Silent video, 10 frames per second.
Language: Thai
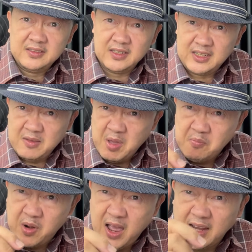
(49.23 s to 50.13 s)
จะได้ไม่
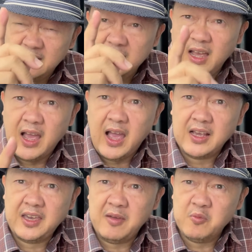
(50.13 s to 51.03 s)
พลาดเนื้อหา
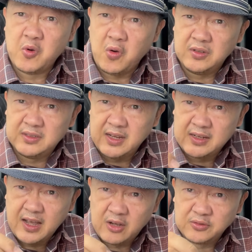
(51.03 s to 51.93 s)
เข้มข้นทั้ง
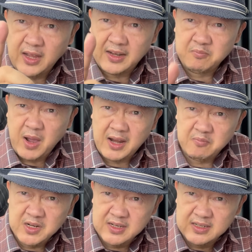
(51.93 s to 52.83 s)
ข่าวสารบ้าน
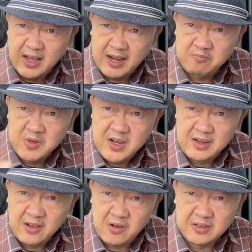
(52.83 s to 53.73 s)
เมืองการเมือง
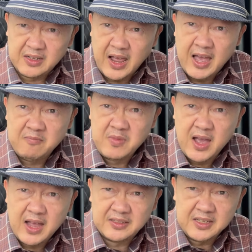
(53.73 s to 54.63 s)
และก็ดราม่า
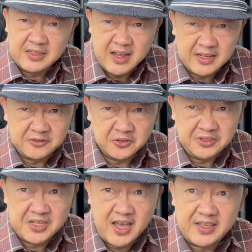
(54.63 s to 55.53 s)
ที่น่าสนใจ